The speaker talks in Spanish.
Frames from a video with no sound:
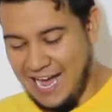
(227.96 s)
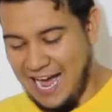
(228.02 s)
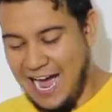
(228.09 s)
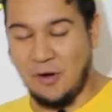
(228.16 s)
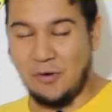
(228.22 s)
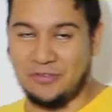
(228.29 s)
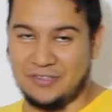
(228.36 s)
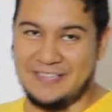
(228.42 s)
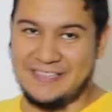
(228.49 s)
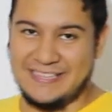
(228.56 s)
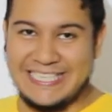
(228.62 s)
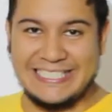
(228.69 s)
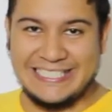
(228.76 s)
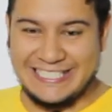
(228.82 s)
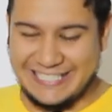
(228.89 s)

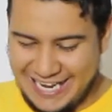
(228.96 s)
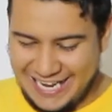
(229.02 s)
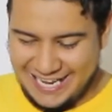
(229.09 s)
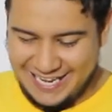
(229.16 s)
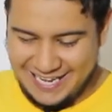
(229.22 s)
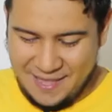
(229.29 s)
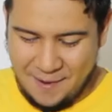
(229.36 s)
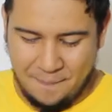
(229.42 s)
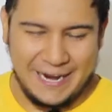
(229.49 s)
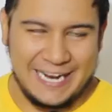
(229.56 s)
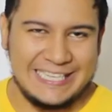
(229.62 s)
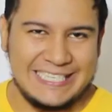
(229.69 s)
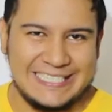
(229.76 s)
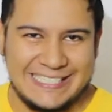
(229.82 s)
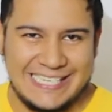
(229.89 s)
autenticidad
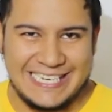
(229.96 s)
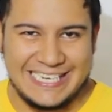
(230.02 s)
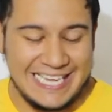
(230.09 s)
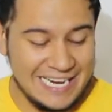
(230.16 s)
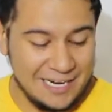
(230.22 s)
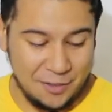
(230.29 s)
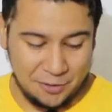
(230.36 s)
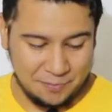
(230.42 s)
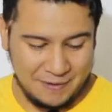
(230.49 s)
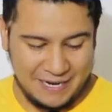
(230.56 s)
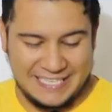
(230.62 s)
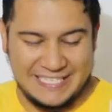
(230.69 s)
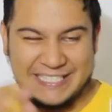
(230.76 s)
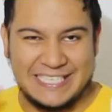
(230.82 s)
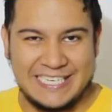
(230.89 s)
para distinguirnos,
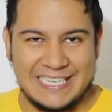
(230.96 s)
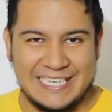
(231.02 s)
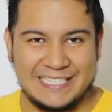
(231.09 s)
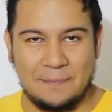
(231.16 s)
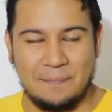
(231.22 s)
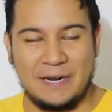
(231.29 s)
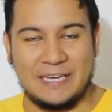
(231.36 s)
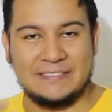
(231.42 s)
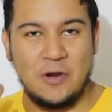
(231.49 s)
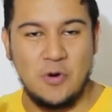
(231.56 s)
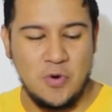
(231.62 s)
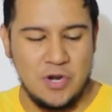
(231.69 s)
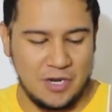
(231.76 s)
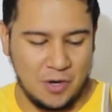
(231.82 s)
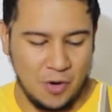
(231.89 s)
para distinguirse, para ser
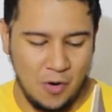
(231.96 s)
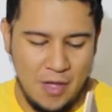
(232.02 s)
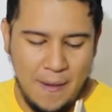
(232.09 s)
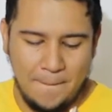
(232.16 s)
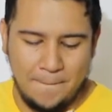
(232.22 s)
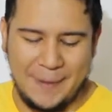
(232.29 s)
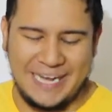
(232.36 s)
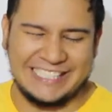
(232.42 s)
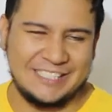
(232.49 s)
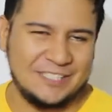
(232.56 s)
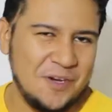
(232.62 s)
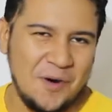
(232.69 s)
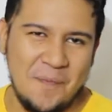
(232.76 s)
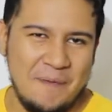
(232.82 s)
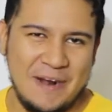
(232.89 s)
único,
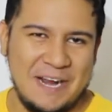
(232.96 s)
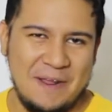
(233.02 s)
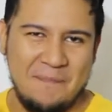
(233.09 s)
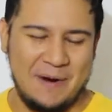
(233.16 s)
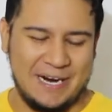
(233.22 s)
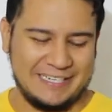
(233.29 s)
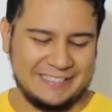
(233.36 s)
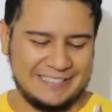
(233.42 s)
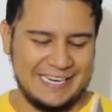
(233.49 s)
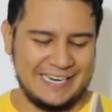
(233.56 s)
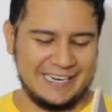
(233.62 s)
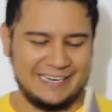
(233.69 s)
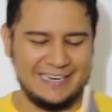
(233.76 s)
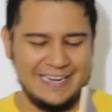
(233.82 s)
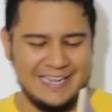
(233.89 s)
pasión para
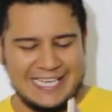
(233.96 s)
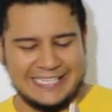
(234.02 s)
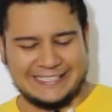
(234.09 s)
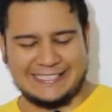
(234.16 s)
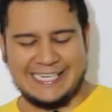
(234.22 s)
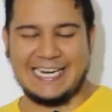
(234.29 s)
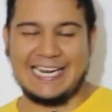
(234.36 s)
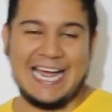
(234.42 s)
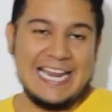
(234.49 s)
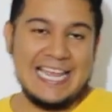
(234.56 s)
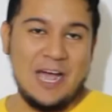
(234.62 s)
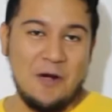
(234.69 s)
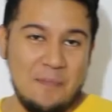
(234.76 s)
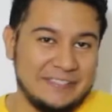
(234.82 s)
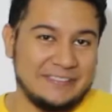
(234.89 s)
impactar,
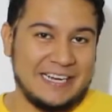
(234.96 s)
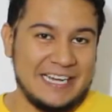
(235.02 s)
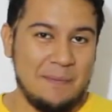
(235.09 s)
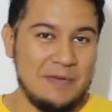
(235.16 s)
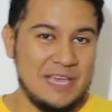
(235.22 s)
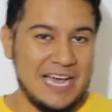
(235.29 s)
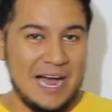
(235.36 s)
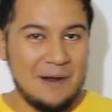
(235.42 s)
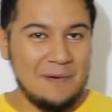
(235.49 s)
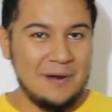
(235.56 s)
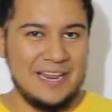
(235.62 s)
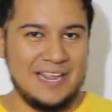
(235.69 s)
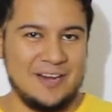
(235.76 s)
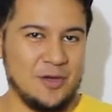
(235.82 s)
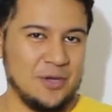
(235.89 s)
cercanía, un mensaje
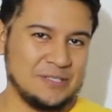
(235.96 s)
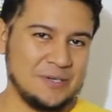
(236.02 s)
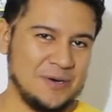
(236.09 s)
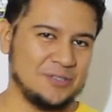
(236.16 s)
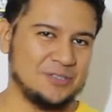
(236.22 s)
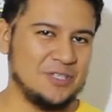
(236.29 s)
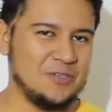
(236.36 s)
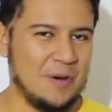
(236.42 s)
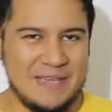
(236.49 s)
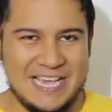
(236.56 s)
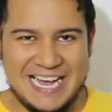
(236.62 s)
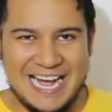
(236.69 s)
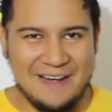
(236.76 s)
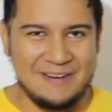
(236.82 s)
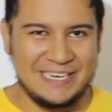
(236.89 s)
amigable, no desconocido,
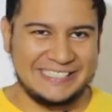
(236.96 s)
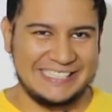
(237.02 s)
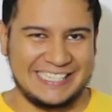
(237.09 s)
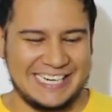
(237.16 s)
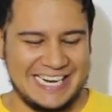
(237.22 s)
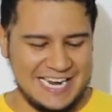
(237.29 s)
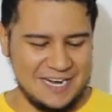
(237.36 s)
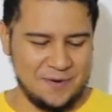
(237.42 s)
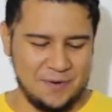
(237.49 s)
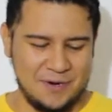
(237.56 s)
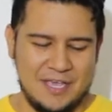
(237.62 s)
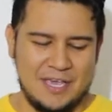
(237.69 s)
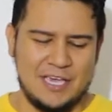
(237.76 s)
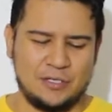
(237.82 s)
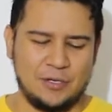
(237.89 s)
amigable, cercano
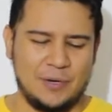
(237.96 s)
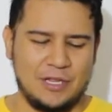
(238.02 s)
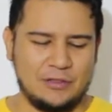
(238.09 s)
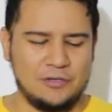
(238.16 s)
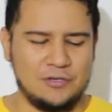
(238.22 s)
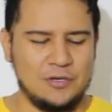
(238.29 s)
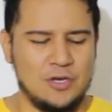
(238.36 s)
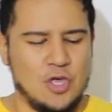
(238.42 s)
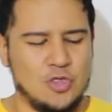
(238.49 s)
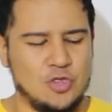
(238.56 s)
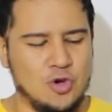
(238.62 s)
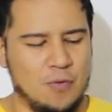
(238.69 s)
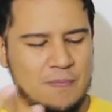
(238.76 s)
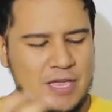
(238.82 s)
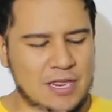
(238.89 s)
y sobre todo
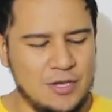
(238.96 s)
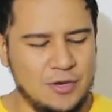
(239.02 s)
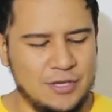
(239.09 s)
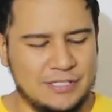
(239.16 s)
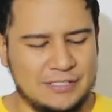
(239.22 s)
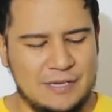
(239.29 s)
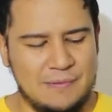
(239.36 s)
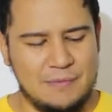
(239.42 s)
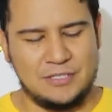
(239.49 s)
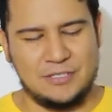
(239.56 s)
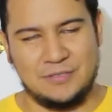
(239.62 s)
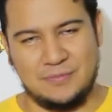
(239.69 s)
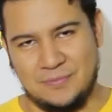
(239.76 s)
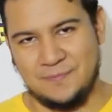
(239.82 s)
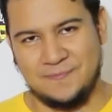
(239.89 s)
dominio de sí
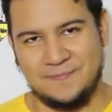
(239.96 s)
mismo.